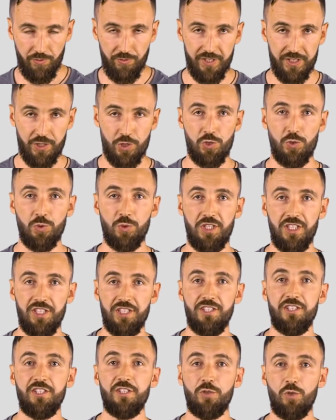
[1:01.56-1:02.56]
в этой штуке
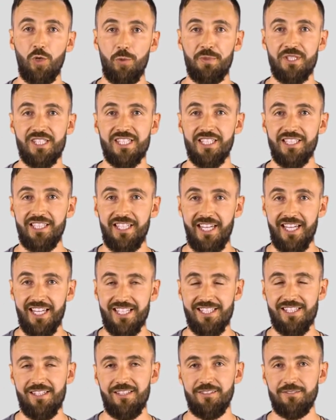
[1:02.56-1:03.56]
не копится
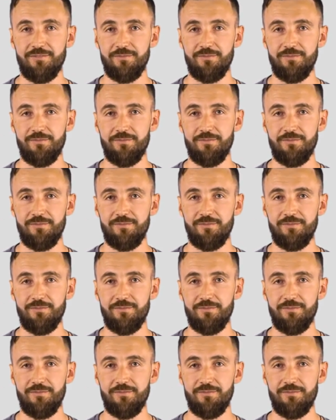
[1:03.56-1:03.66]
грязь.